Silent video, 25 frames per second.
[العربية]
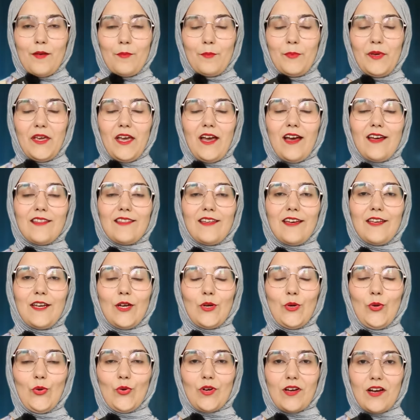بهذا
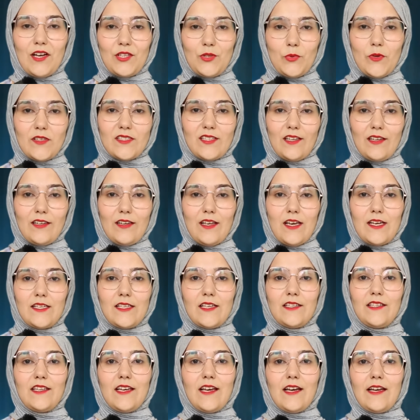نكون قد وصلنا
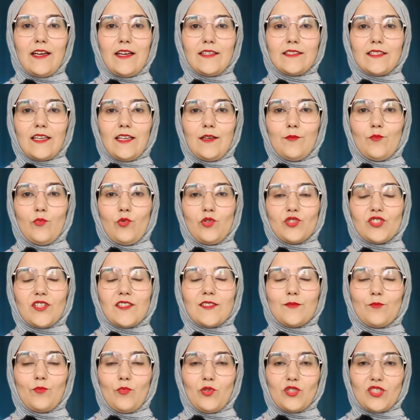إلى نهاية
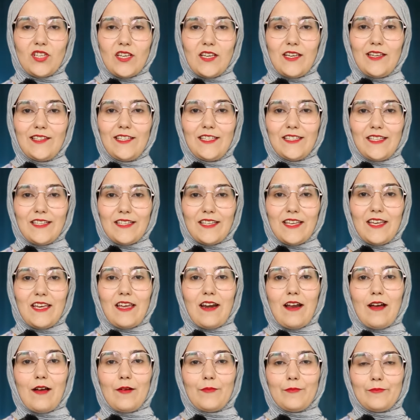الموجز مشاهدينا
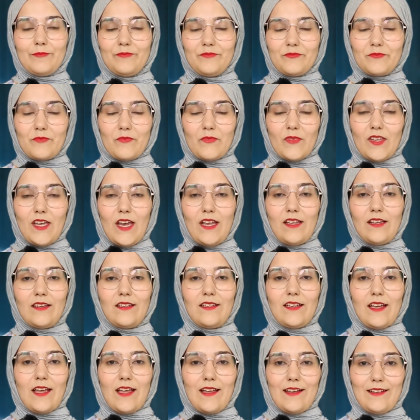الكرام إلى
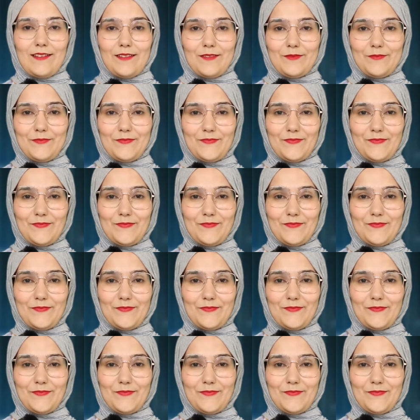اللقاء